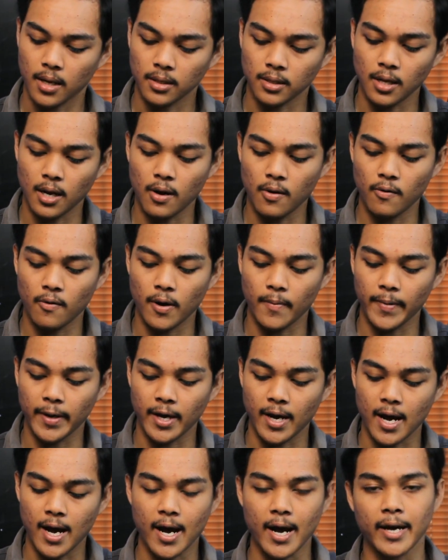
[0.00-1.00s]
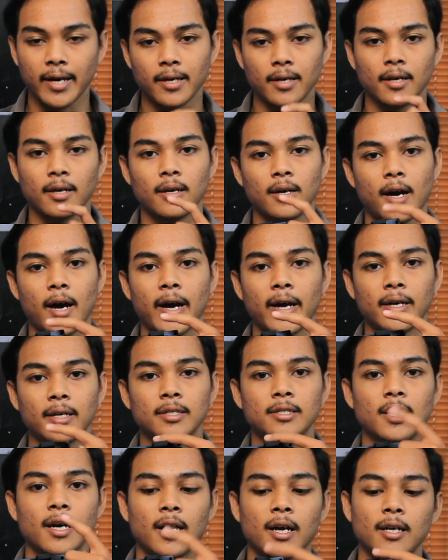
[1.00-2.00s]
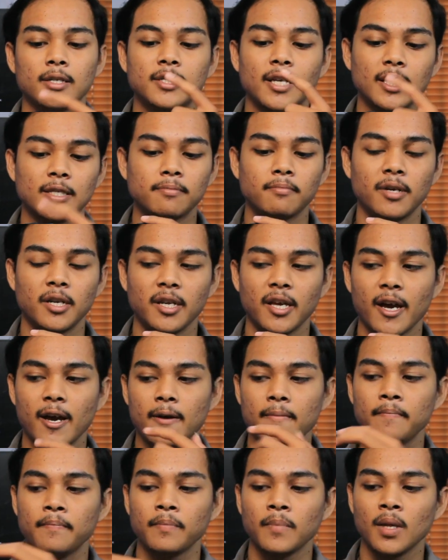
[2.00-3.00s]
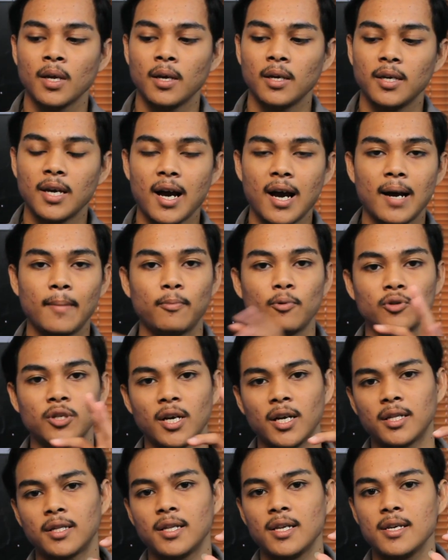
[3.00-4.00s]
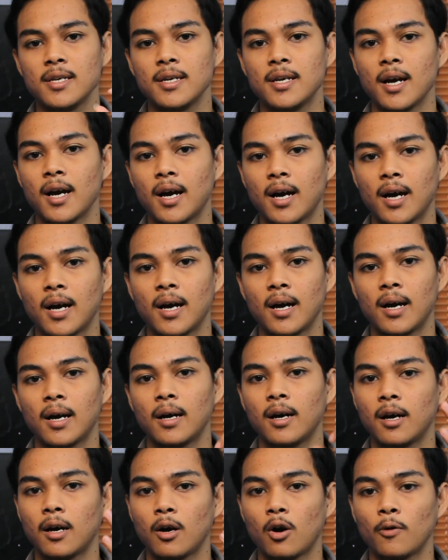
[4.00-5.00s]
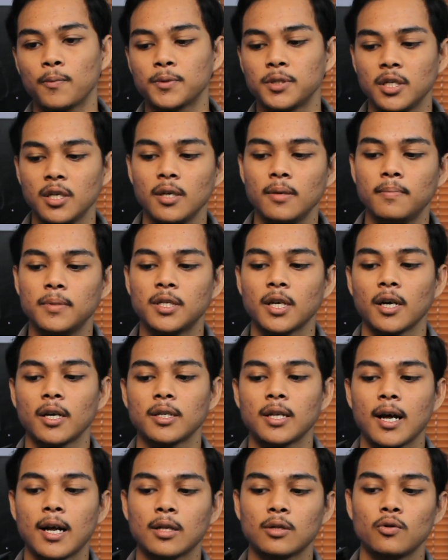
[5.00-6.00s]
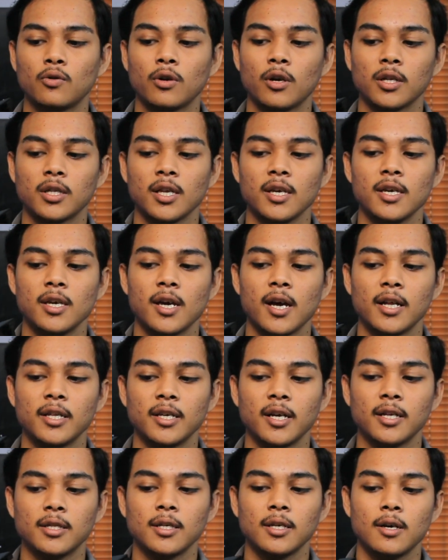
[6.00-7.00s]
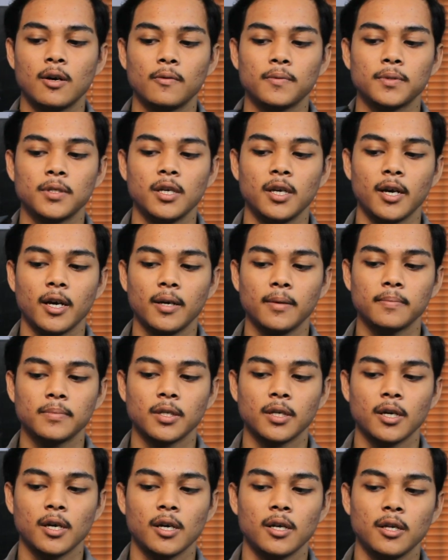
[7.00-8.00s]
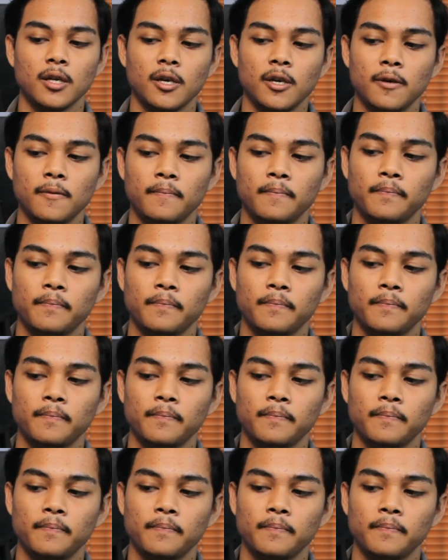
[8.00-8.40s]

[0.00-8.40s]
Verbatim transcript: atau apa ya height, height eh, adjustmentnya yang punya tiga uh, opsi bisa kita atur ketinggiannya tiga opsi ya jadi ini